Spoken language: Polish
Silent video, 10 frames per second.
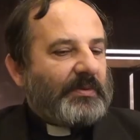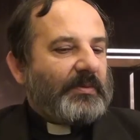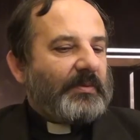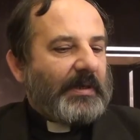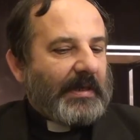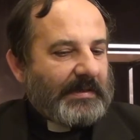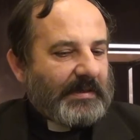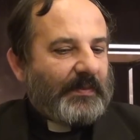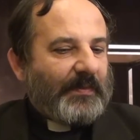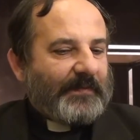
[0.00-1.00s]

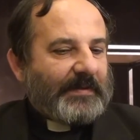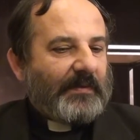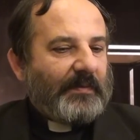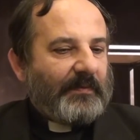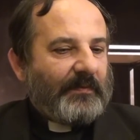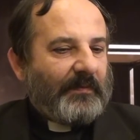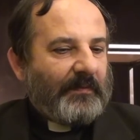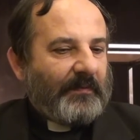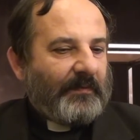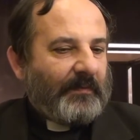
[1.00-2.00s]
ukraińskim powstały
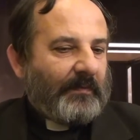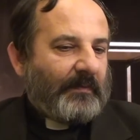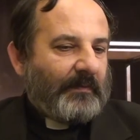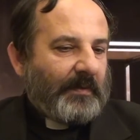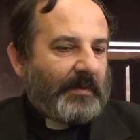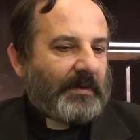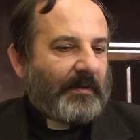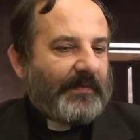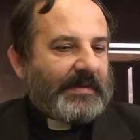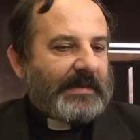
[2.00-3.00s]

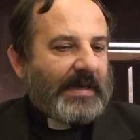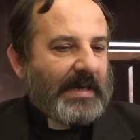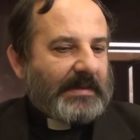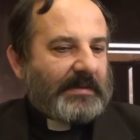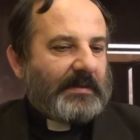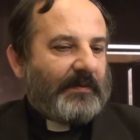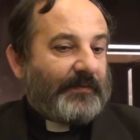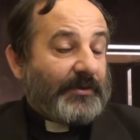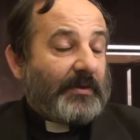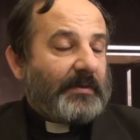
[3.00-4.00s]
wyjątkowe skazy, no,
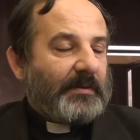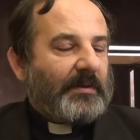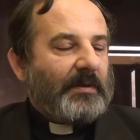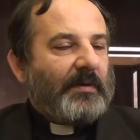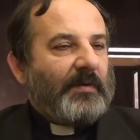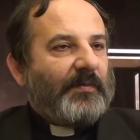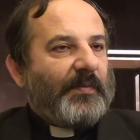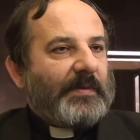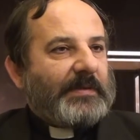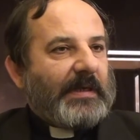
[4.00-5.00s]
wrzody w
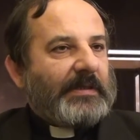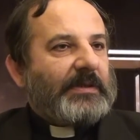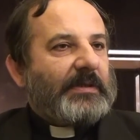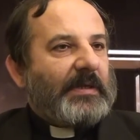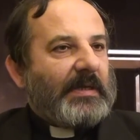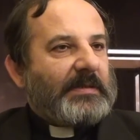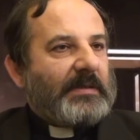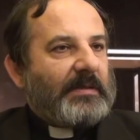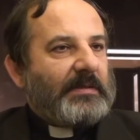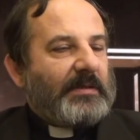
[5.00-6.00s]
postaci
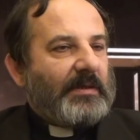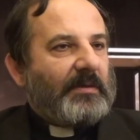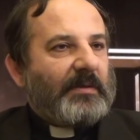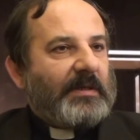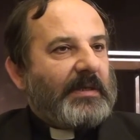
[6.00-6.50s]
y, ideologii